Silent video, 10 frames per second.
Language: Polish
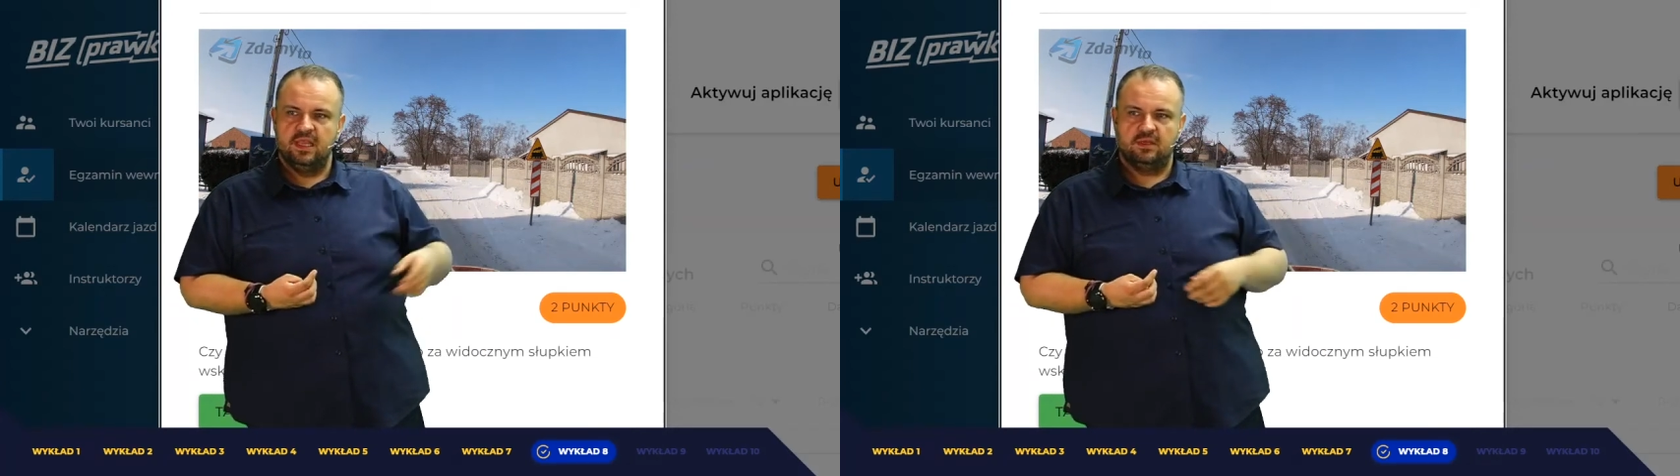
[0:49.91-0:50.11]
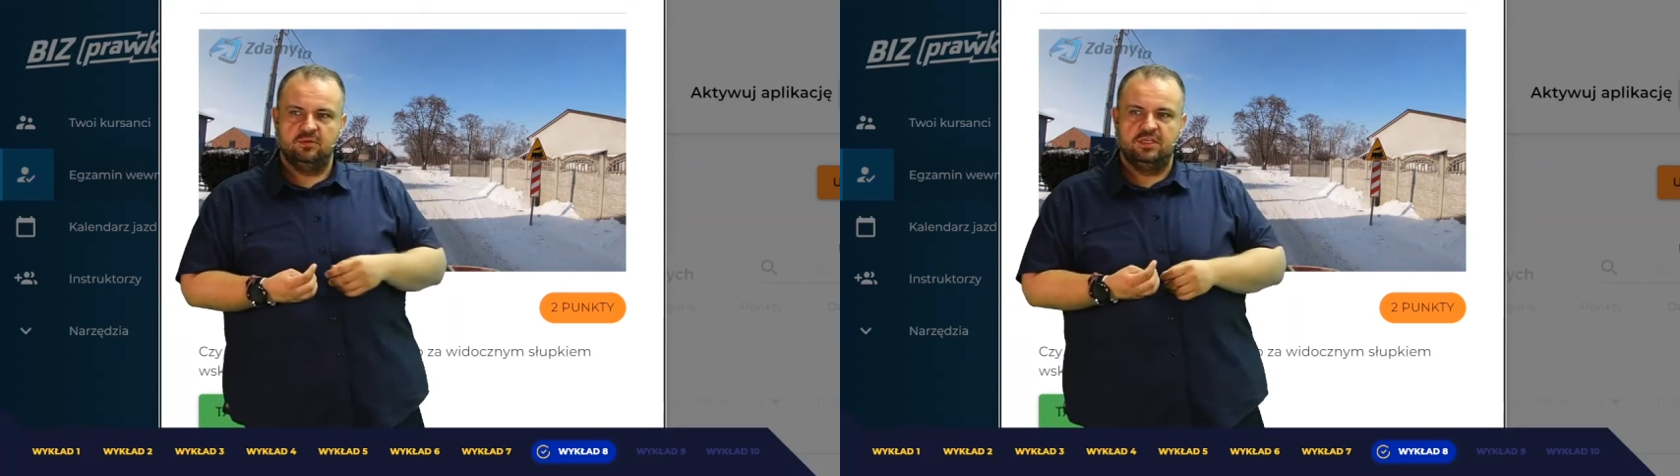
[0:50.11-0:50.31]

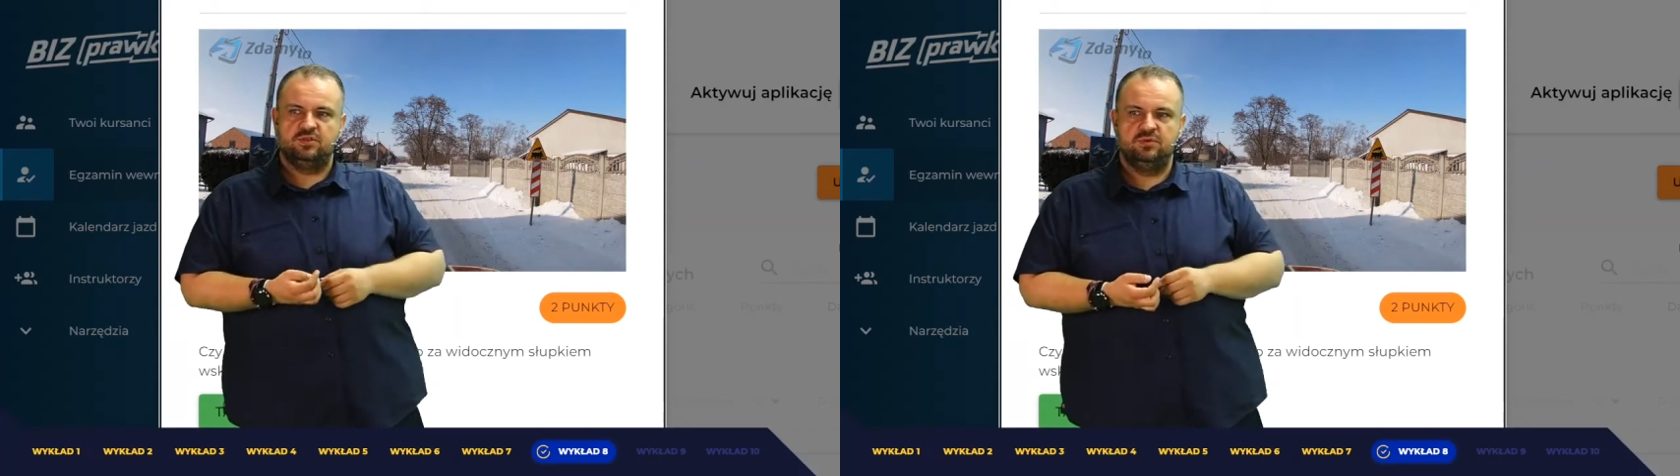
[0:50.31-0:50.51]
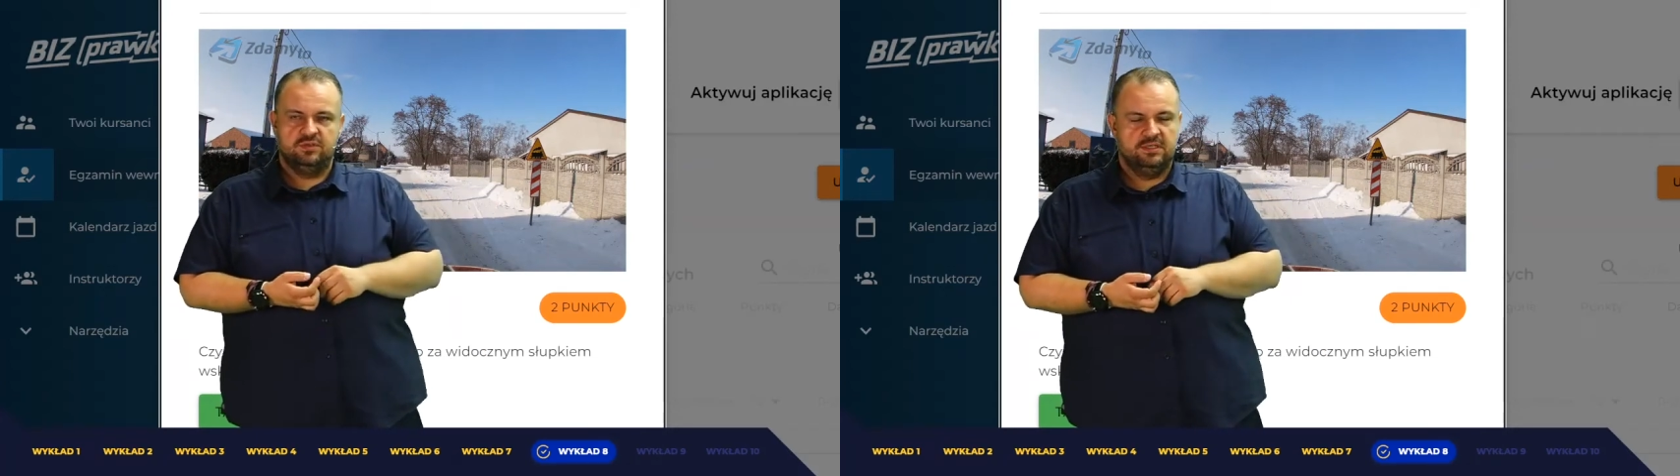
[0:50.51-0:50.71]
Jak tu
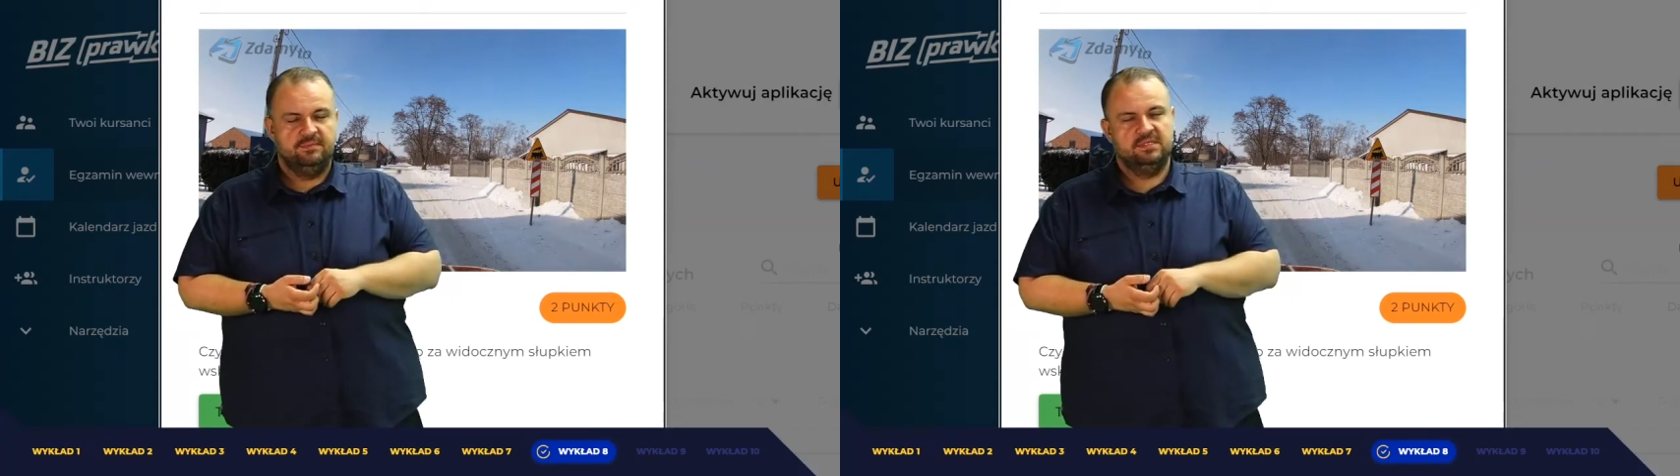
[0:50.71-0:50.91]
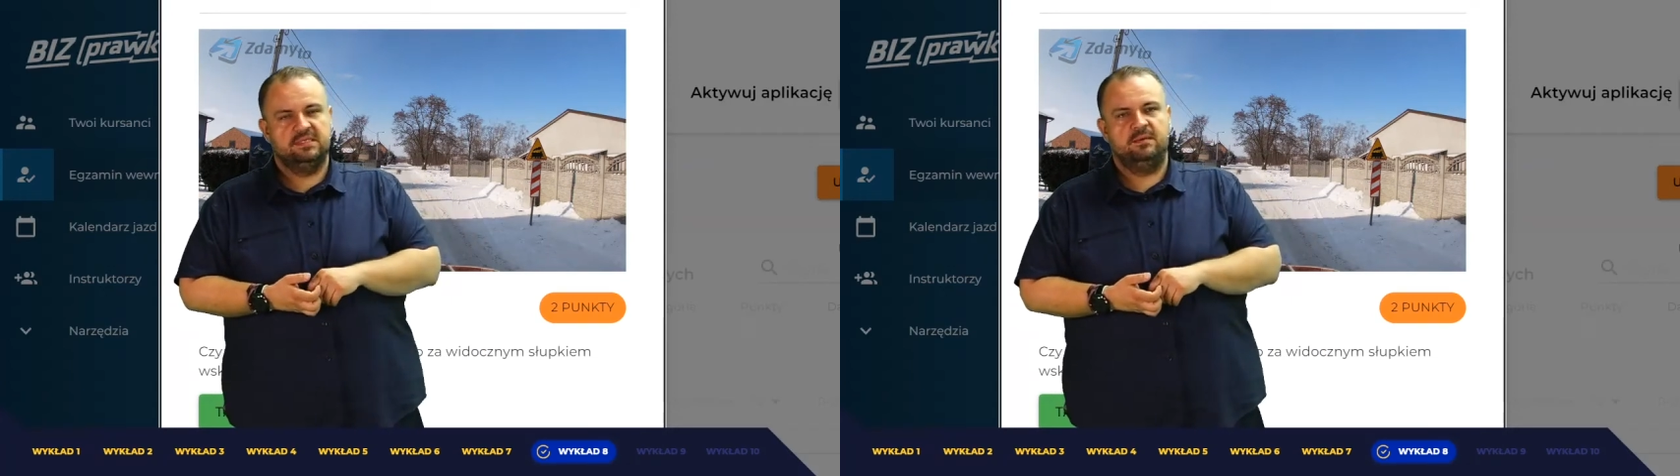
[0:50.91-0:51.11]
jest
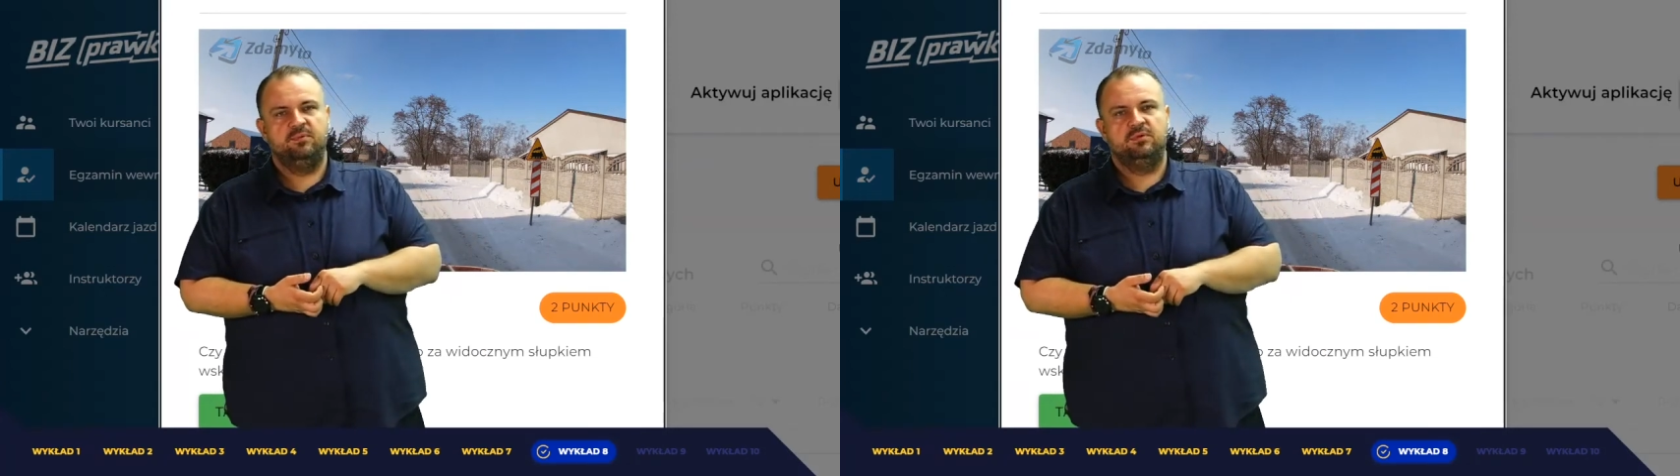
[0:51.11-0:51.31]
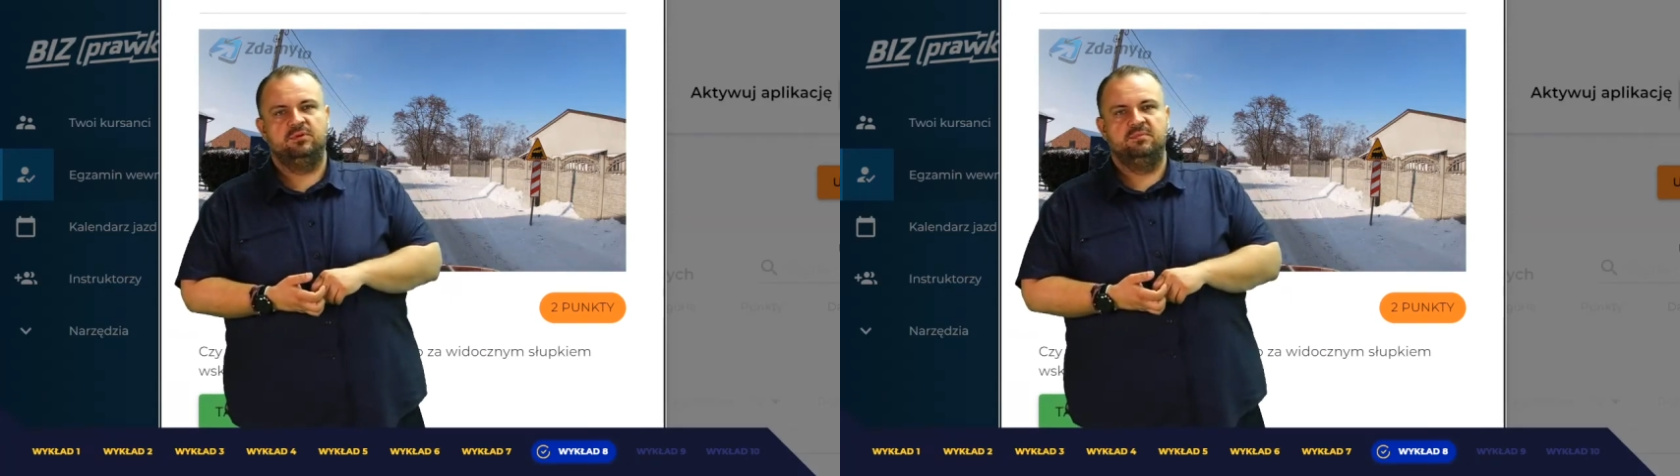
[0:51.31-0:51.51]
ciuchcia bez
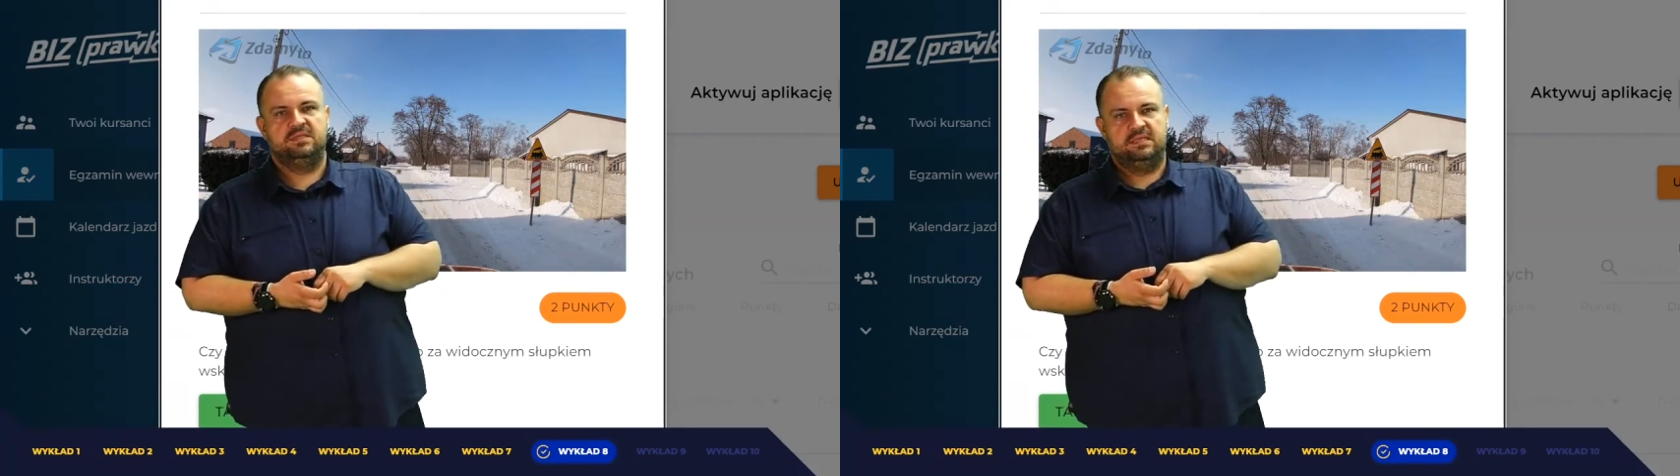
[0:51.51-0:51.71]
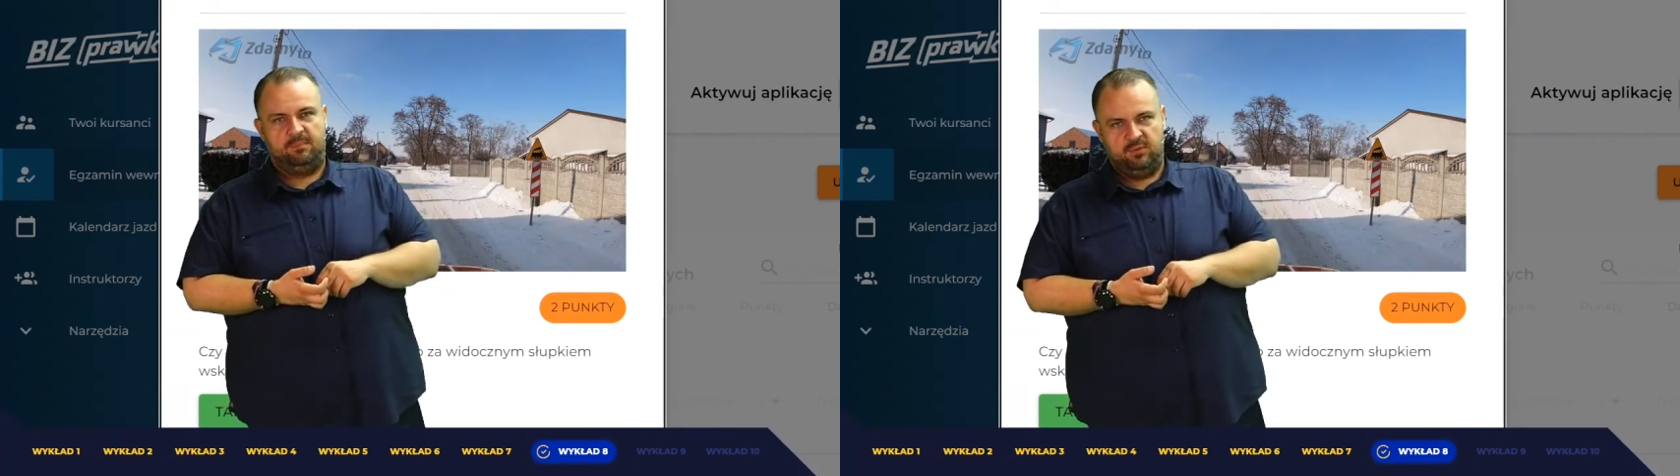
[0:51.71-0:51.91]
zapór, to
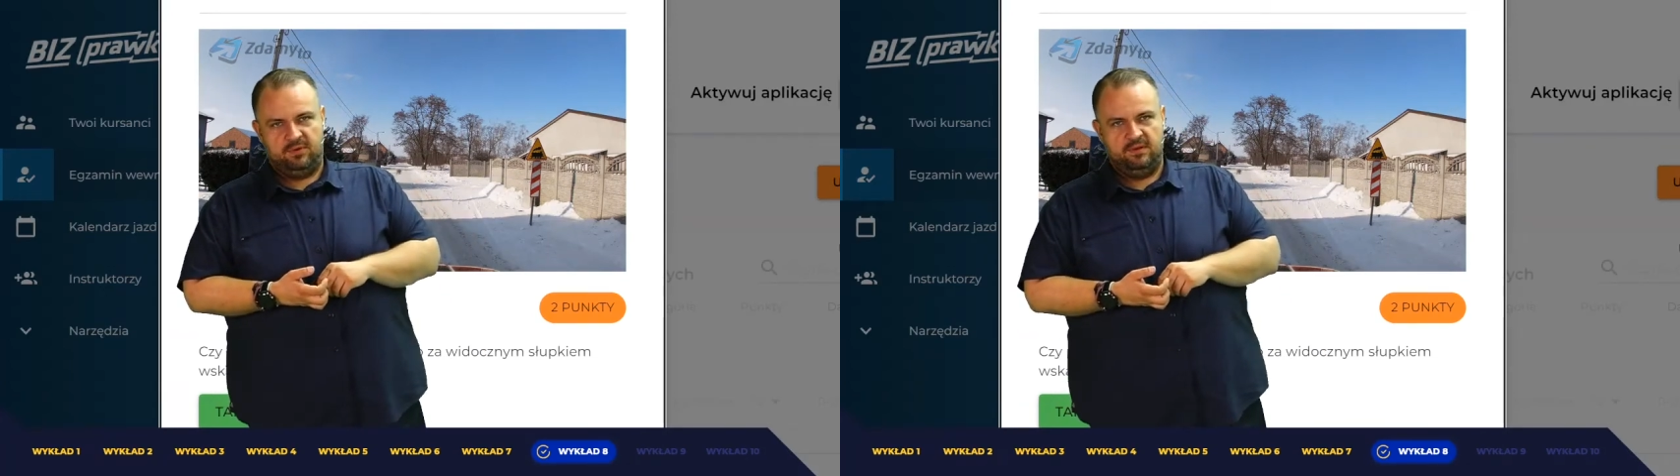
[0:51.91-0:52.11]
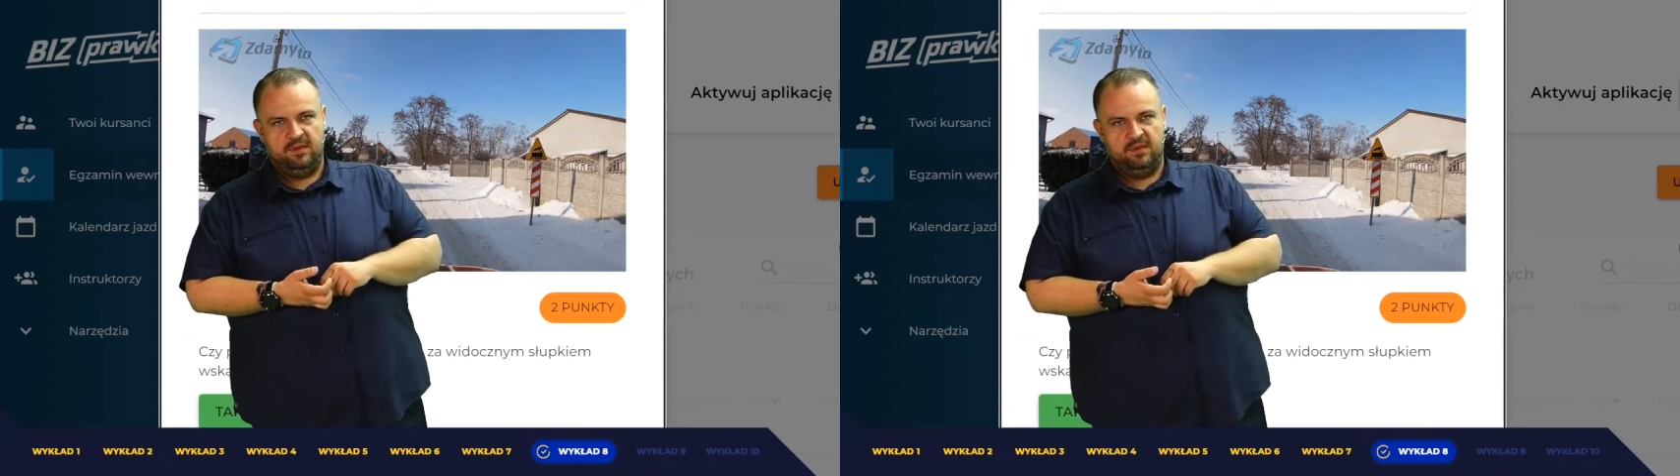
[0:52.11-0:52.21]
bez zapór.